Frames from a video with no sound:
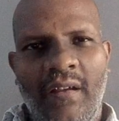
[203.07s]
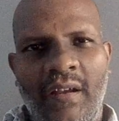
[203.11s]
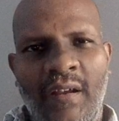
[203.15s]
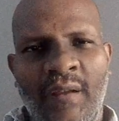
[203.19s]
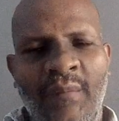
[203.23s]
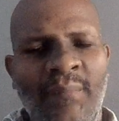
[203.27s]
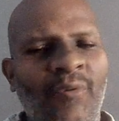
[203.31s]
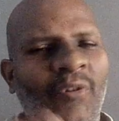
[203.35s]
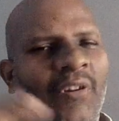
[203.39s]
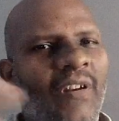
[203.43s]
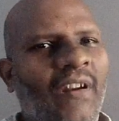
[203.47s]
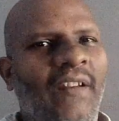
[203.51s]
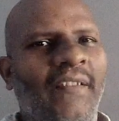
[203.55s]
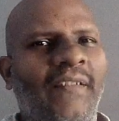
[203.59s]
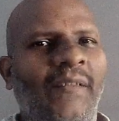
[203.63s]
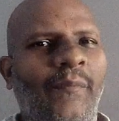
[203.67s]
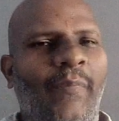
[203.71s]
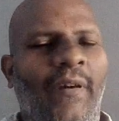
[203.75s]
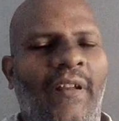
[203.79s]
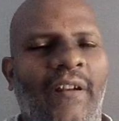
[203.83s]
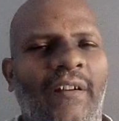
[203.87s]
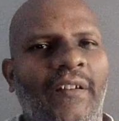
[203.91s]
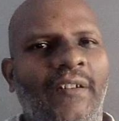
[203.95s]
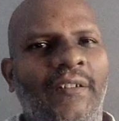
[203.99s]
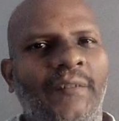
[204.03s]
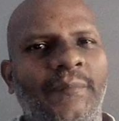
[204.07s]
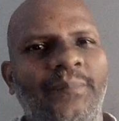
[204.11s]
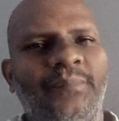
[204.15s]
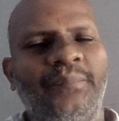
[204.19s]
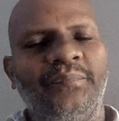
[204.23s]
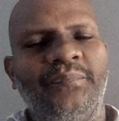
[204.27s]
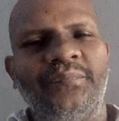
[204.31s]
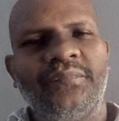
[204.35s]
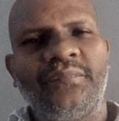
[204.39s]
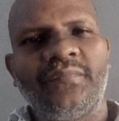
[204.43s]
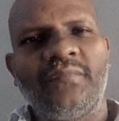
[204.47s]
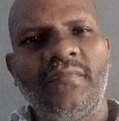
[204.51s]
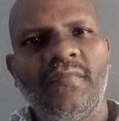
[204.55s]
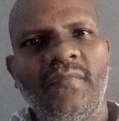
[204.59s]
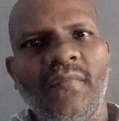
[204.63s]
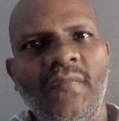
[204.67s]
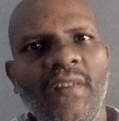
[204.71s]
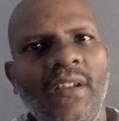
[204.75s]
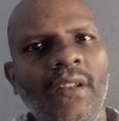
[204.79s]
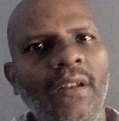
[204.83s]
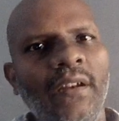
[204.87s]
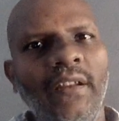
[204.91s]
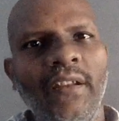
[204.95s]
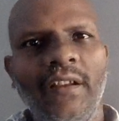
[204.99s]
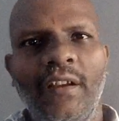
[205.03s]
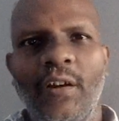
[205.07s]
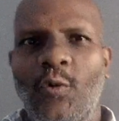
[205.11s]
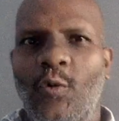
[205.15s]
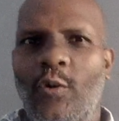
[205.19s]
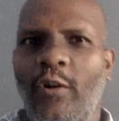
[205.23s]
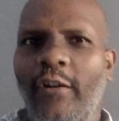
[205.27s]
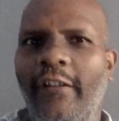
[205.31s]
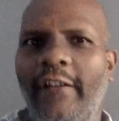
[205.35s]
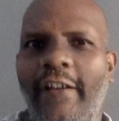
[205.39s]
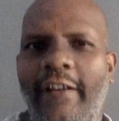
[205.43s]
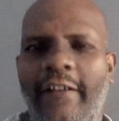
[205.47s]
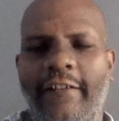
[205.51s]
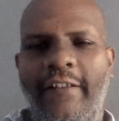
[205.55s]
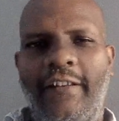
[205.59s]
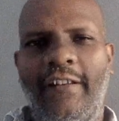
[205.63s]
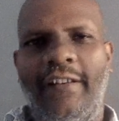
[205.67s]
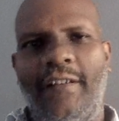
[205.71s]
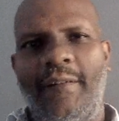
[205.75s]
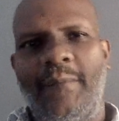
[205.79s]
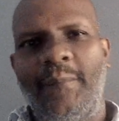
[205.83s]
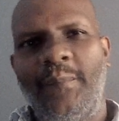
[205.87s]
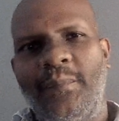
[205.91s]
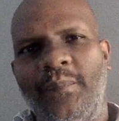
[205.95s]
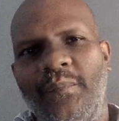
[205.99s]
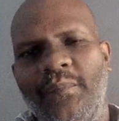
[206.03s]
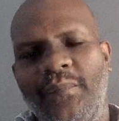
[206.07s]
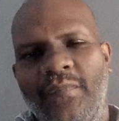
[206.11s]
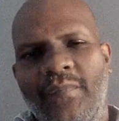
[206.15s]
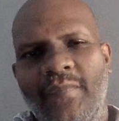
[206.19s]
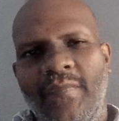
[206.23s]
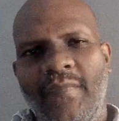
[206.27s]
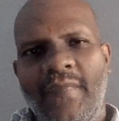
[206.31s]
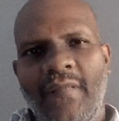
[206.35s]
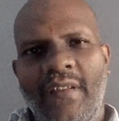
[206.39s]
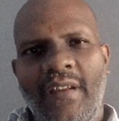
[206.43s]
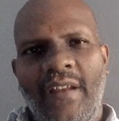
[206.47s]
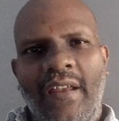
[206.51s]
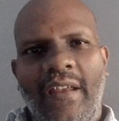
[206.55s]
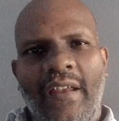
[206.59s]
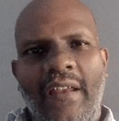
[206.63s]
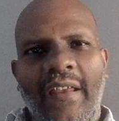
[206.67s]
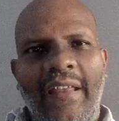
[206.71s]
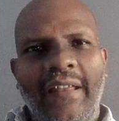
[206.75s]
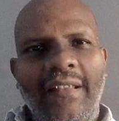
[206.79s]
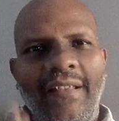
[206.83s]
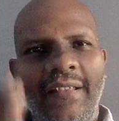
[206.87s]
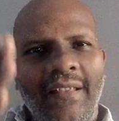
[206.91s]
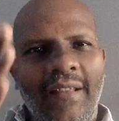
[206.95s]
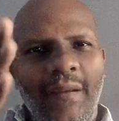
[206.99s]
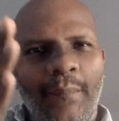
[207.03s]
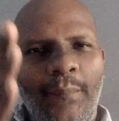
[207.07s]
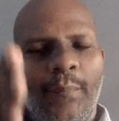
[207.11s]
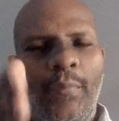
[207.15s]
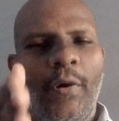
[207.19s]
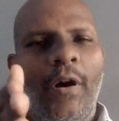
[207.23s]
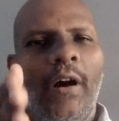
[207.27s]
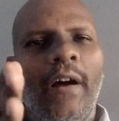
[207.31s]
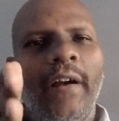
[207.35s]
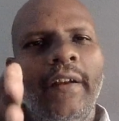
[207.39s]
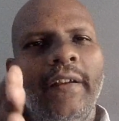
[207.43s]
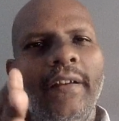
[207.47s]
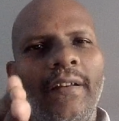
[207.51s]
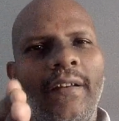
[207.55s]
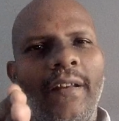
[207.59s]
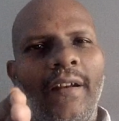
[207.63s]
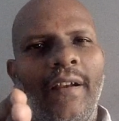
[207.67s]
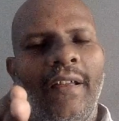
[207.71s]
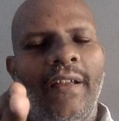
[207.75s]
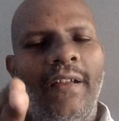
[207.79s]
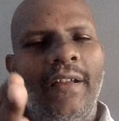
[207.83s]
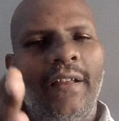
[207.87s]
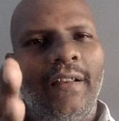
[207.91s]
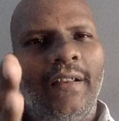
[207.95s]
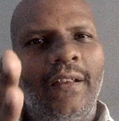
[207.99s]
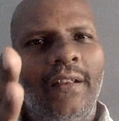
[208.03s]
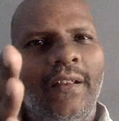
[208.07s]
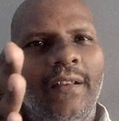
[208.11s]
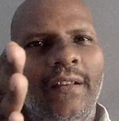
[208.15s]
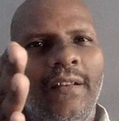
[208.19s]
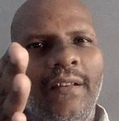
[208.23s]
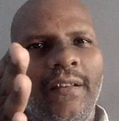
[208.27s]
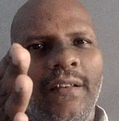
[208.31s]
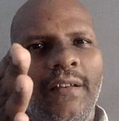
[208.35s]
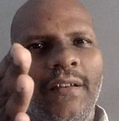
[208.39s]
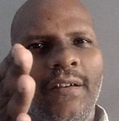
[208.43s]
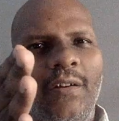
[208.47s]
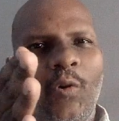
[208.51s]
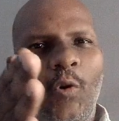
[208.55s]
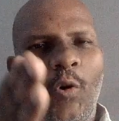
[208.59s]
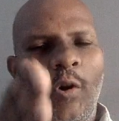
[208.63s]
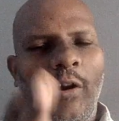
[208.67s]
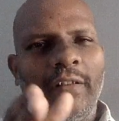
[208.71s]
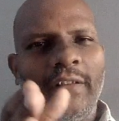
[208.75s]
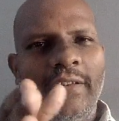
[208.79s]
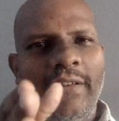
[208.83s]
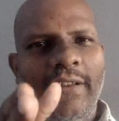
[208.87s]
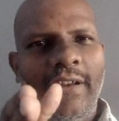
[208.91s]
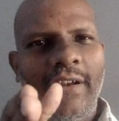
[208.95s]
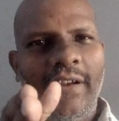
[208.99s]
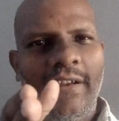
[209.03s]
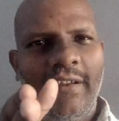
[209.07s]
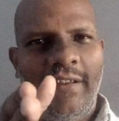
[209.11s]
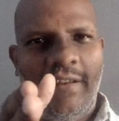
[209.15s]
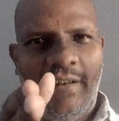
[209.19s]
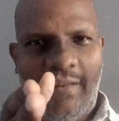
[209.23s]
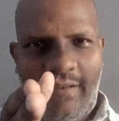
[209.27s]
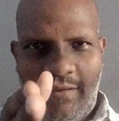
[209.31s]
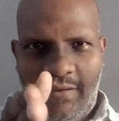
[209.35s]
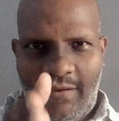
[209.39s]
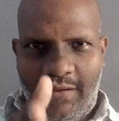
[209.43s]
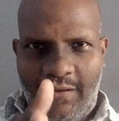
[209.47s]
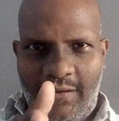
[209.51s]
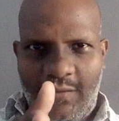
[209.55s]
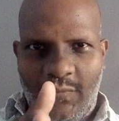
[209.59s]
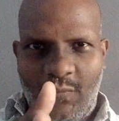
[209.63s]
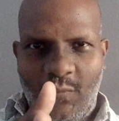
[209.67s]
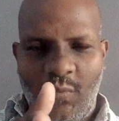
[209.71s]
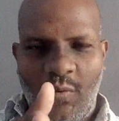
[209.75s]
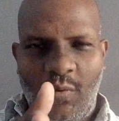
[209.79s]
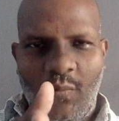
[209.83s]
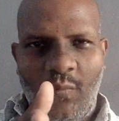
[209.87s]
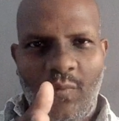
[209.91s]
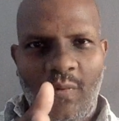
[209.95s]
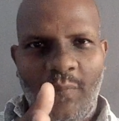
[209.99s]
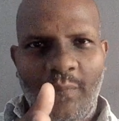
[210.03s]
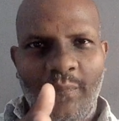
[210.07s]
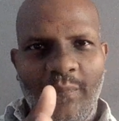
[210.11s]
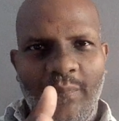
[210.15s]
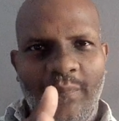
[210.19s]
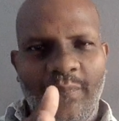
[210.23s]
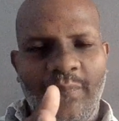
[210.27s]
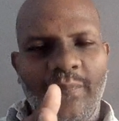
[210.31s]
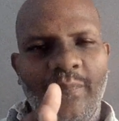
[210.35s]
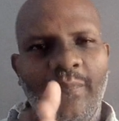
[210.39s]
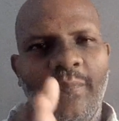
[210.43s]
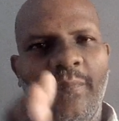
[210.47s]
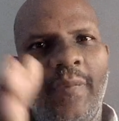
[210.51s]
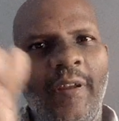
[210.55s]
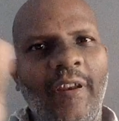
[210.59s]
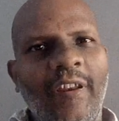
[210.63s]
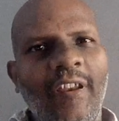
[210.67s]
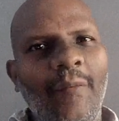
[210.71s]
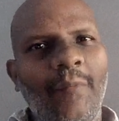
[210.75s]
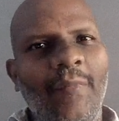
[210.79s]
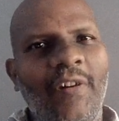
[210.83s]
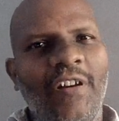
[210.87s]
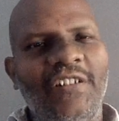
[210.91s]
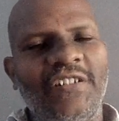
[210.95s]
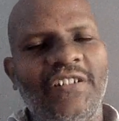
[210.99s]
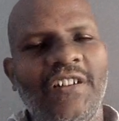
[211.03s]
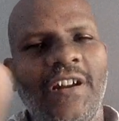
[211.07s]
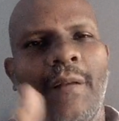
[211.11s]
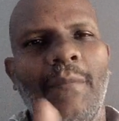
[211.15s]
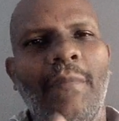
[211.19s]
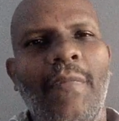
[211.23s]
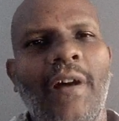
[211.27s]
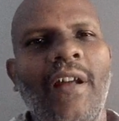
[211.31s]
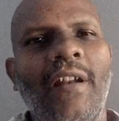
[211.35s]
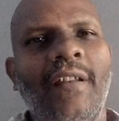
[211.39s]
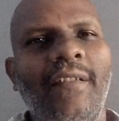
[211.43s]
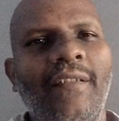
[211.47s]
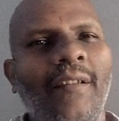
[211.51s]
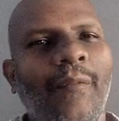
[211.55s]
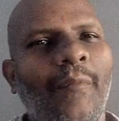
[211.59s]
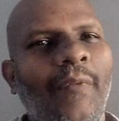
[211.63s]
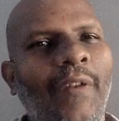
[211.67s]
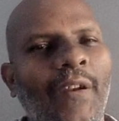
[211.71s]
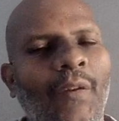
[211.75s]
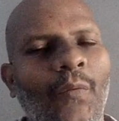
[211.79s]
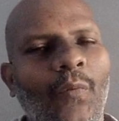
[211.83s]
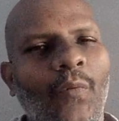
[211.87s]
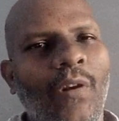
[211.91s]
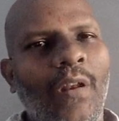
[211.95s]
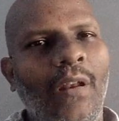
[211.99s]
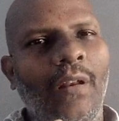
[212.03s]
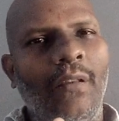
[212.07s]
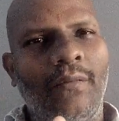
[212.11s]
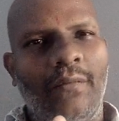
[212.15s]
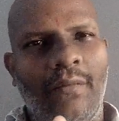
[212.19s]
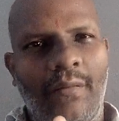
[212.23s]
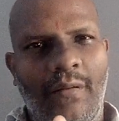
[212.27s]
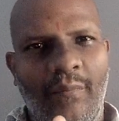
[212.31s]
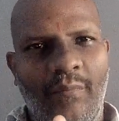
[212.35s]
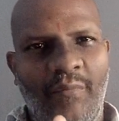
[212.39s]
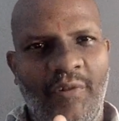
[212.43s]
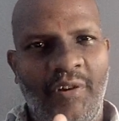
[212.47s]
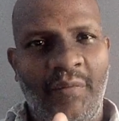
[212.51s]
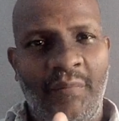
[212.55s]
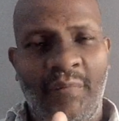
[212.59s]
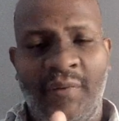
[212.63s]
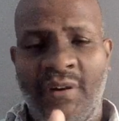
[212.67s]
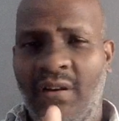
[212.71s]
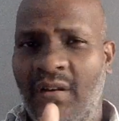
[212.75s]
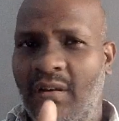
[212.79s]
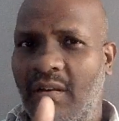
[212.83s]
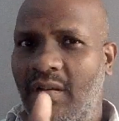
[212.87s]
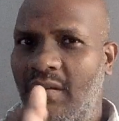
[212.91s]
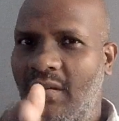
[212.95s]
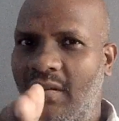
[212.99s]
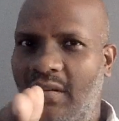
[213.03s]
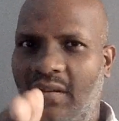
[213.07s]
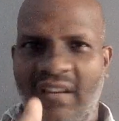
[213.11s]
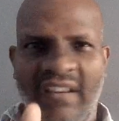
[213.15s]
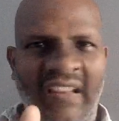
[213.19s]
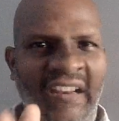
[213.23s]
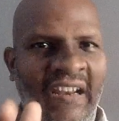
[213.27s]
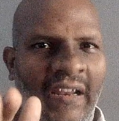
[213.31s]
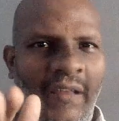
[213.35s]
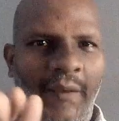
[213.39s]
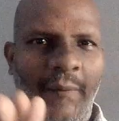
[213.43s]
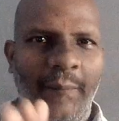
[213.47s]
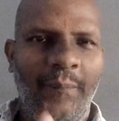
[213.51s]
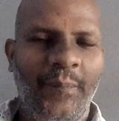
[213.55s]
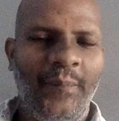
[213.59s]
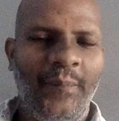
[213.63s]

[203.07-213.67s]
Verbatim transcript: இப்போ நினச்சி பாருங்கள் நீங்கள் குழந்தையா இருந்தீங்க எந்த பாயிண்டில் குழந்தையா இருந்த உருவம் பெரிய மனுஷனாக மாறிச்சு அப்படின்னு உங்களால் சொல்ல முடியுமா இல்லை